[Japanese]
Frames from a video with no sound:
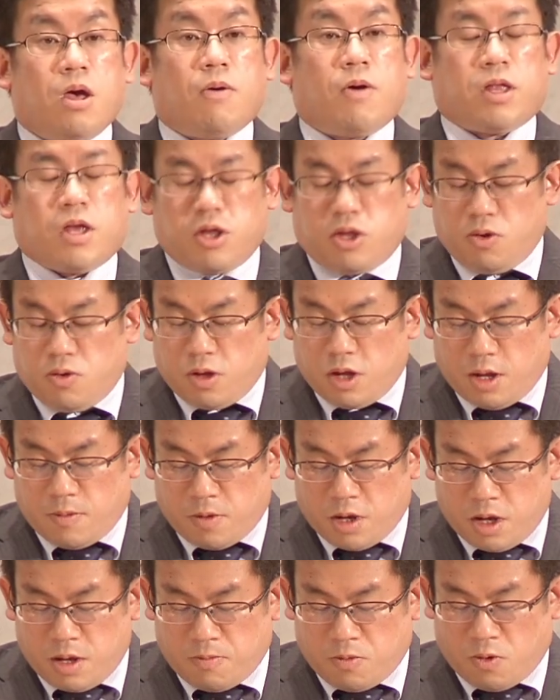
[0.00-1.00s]
私の名
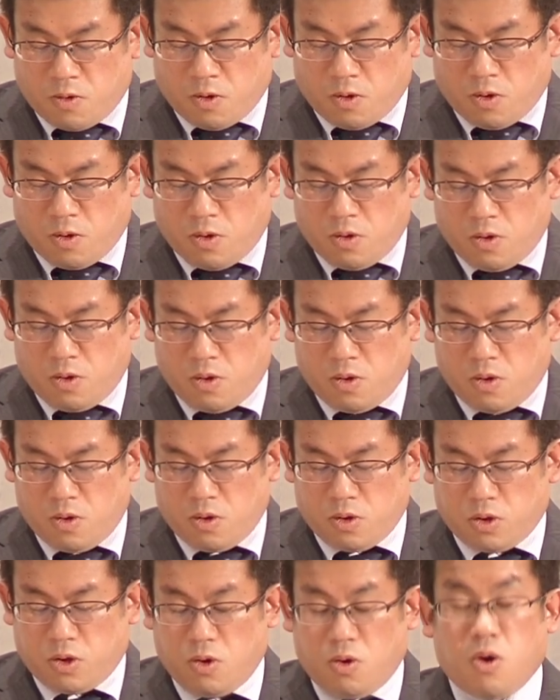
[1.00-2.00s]
前も
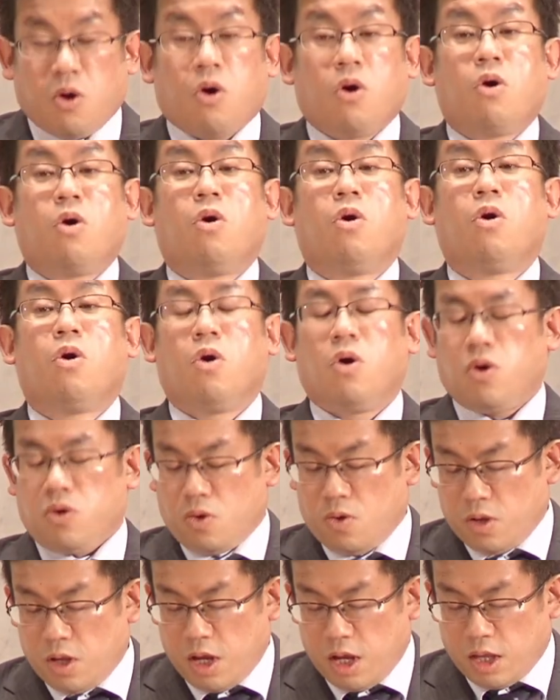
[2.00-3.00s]
今日
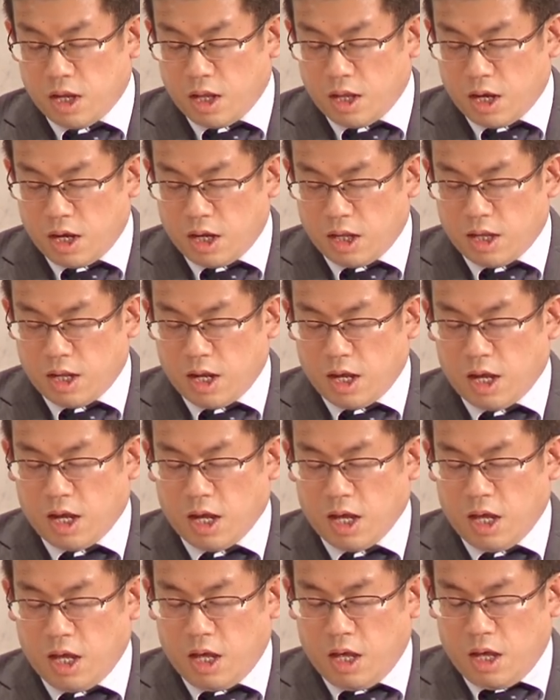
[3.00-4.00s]
読んでいただい
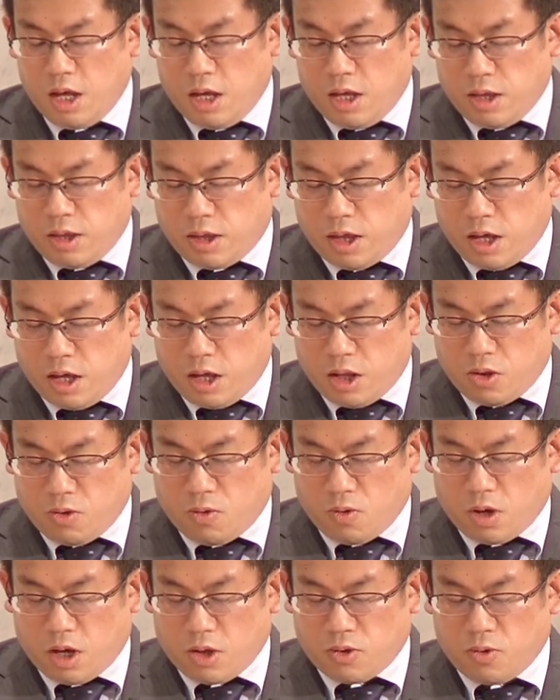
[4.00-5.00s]
た聖書
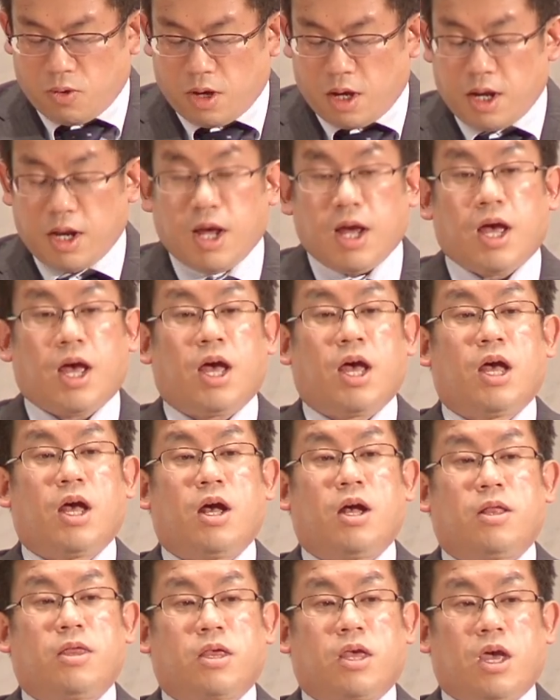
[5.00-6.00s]
の箇所から
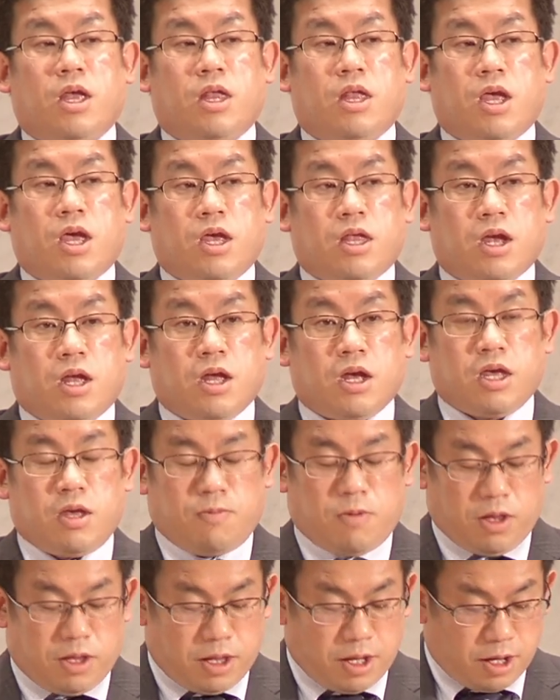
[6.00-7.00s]
つけていただ
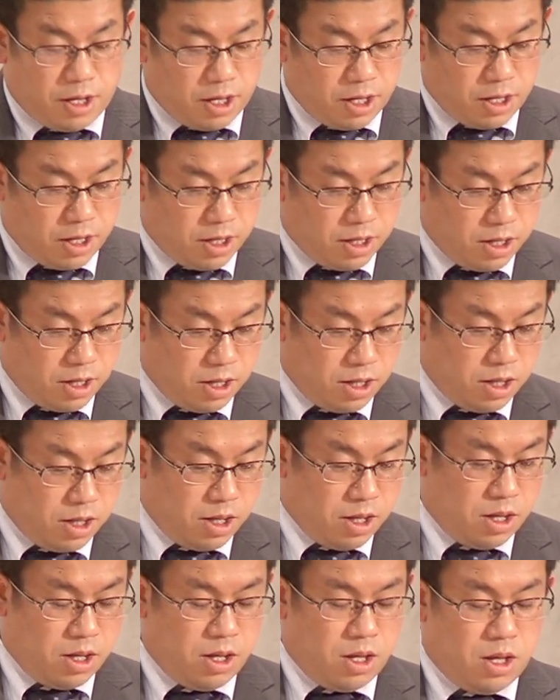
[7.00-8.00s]
きました。
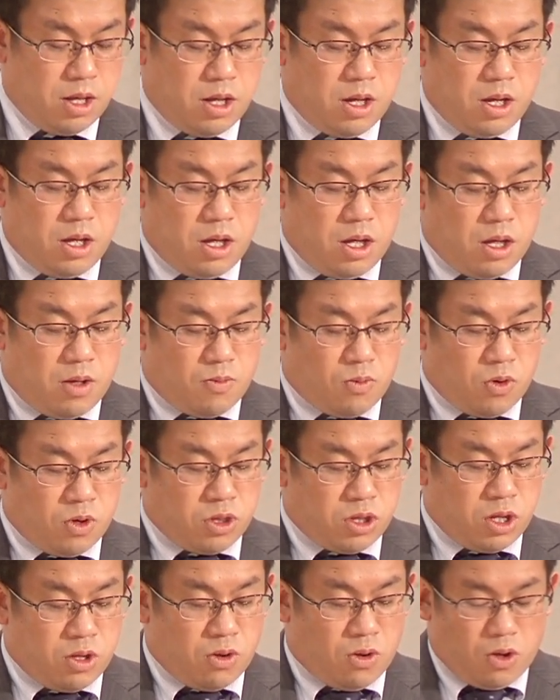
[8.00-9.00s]
もう
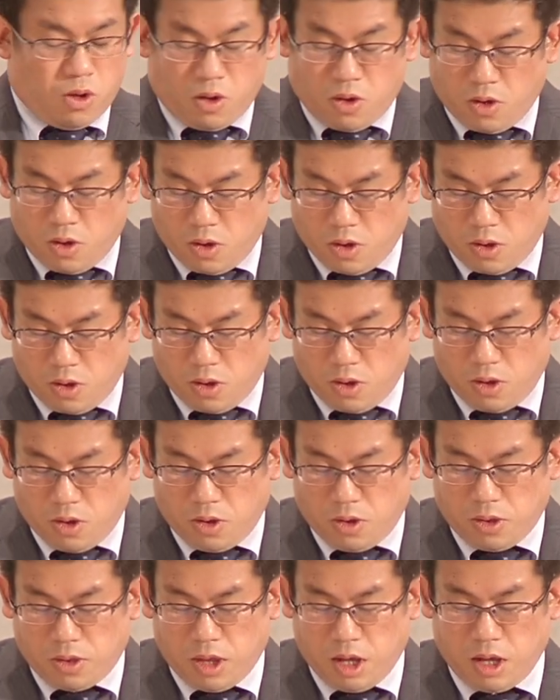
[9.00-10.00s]
一度
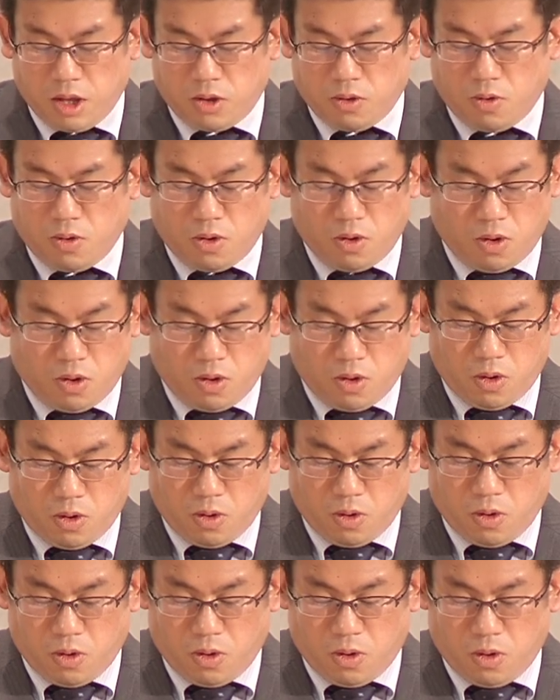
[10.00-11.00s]
聖書を
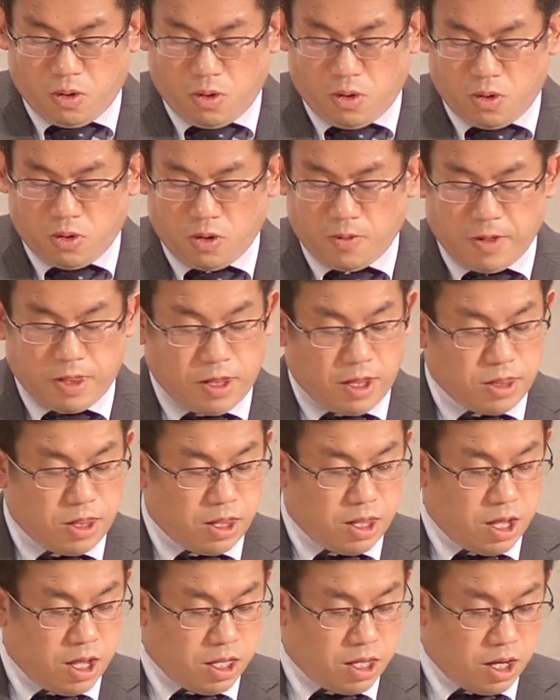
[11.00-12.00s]
読まさ
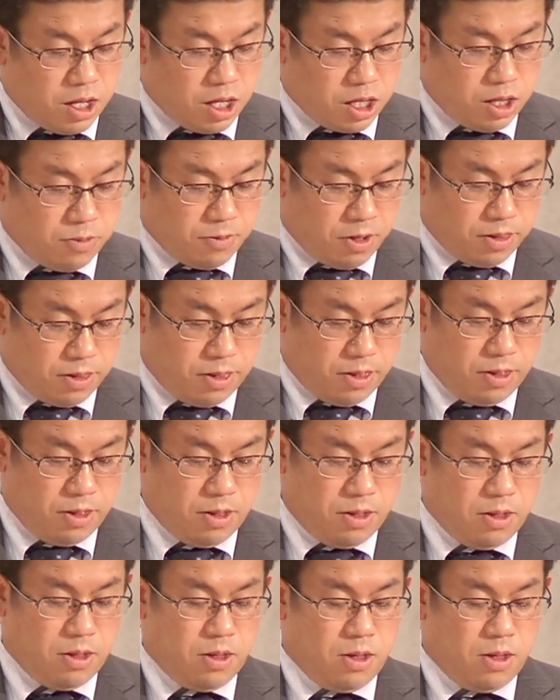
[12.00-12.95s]
せていただきます。